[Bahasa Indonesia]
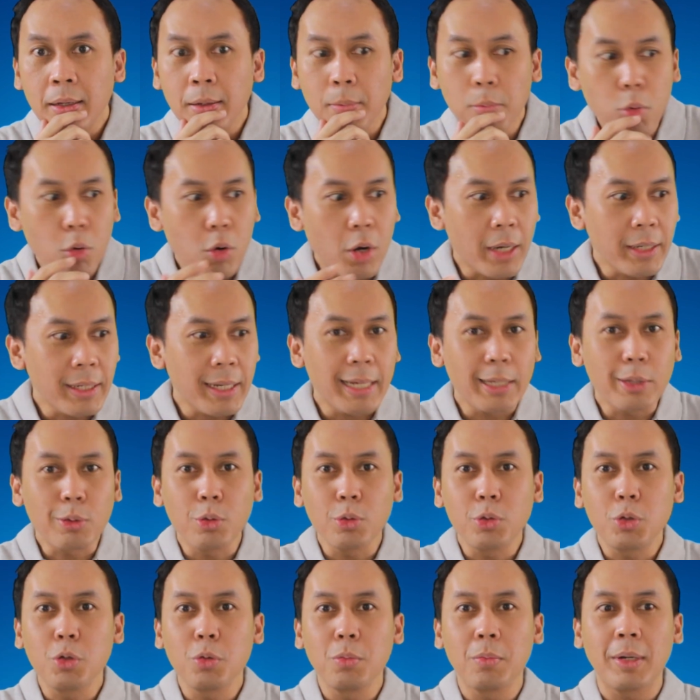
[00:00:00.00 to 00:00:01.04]
Bukannya
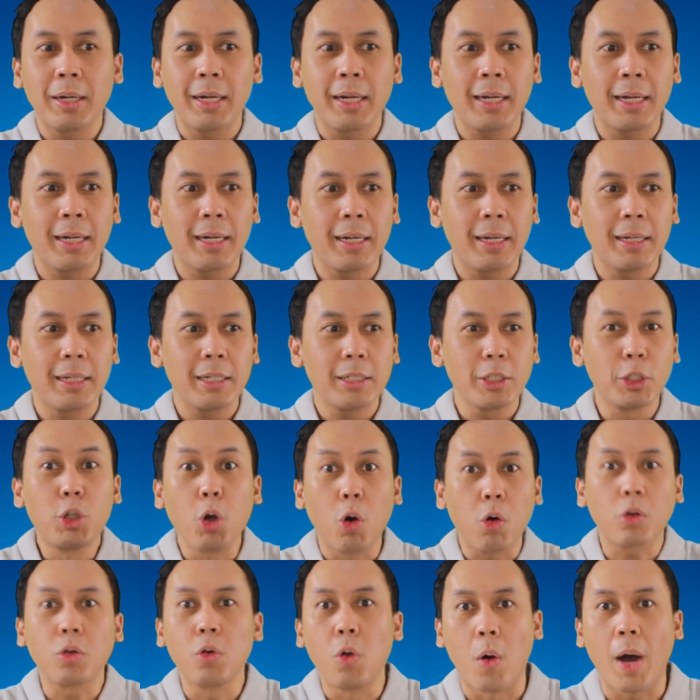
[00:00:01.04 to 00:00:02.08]
itu cuma
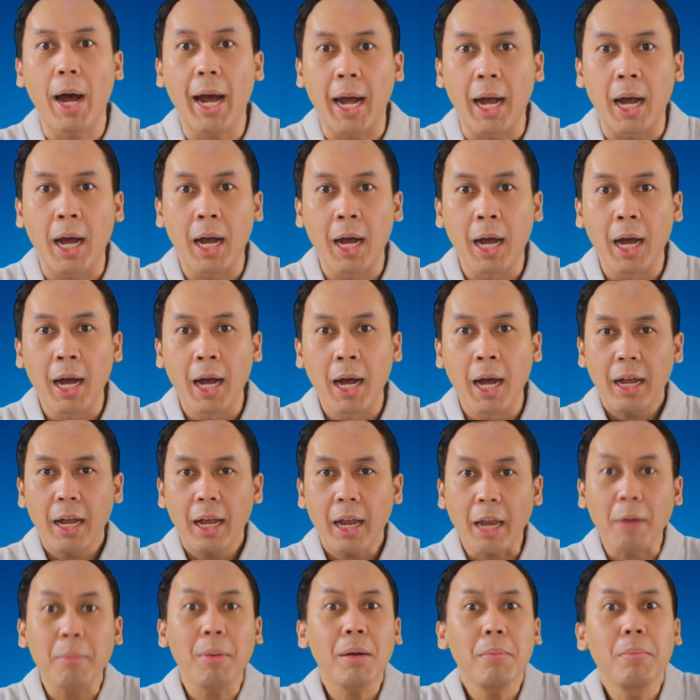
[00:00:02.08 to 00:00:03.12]
joke doang.
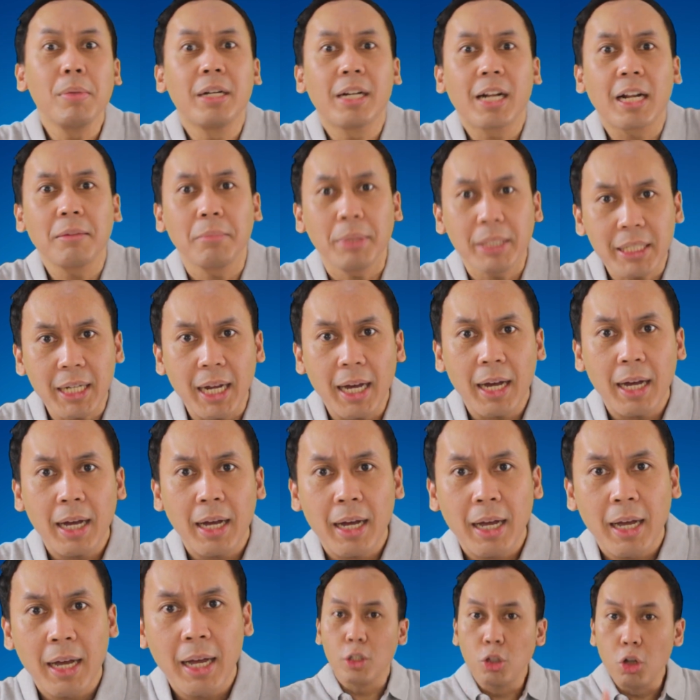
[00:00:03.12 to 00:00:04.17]
Emang beneran bisa?
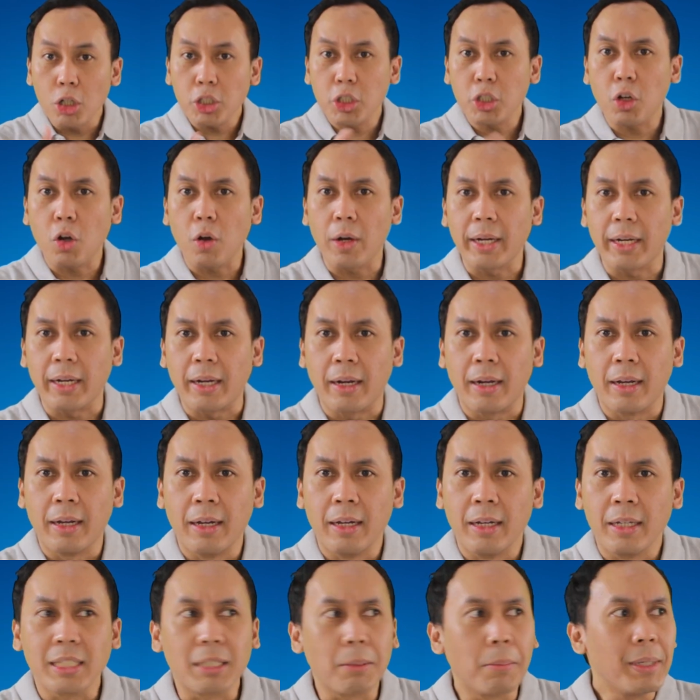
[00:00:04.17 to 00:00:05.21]
Dogecoin
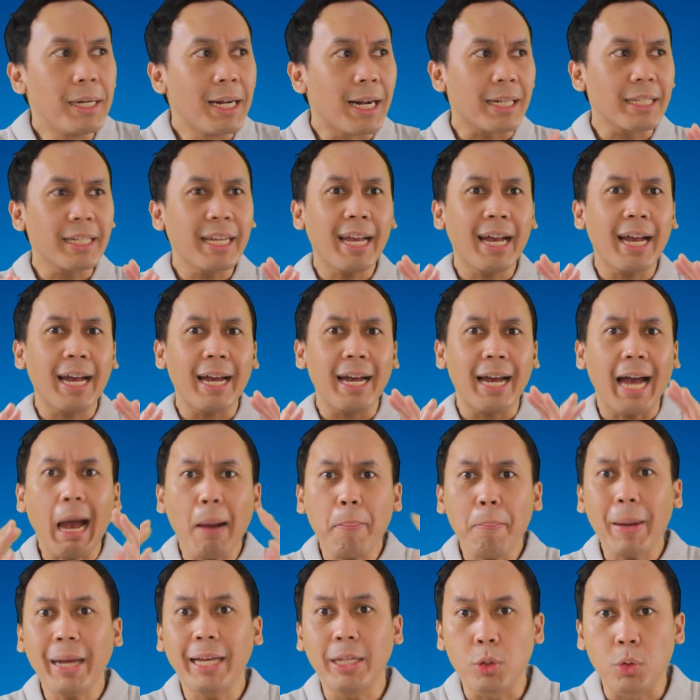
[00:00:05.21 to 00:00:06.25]
Sebenarnya
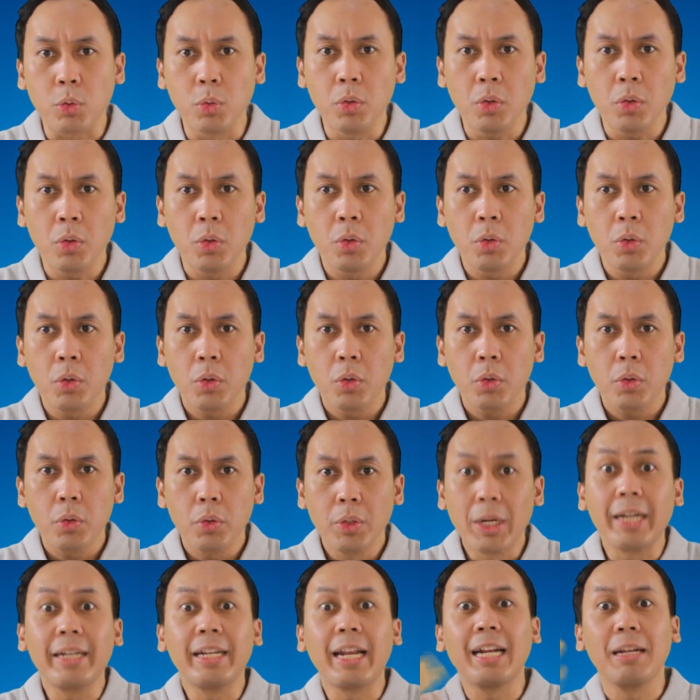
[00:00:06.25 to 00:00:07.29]
apa itu?
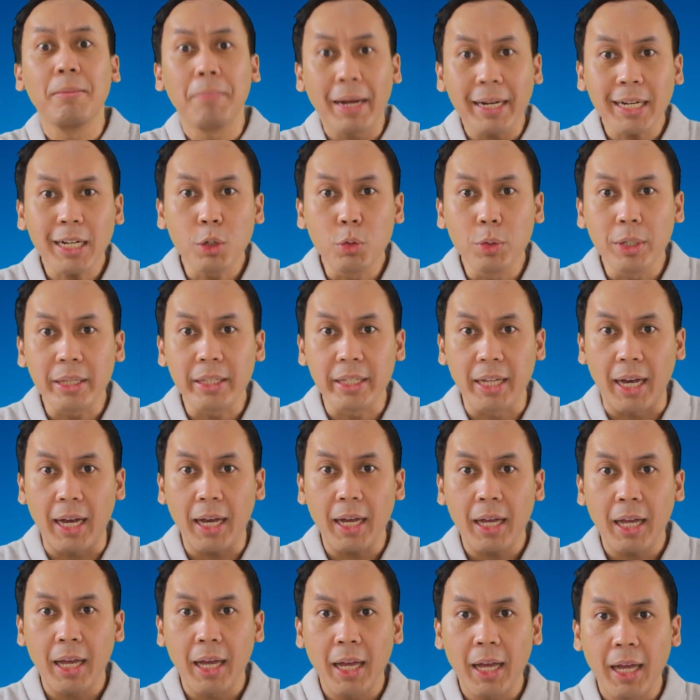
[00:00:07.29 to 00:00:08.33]
Dan dari mana
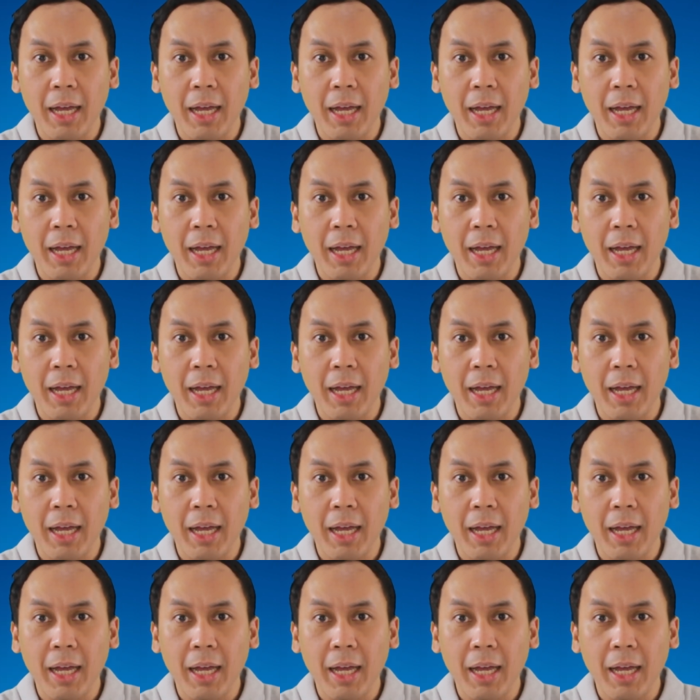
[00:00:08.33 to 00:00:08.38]
duitnya?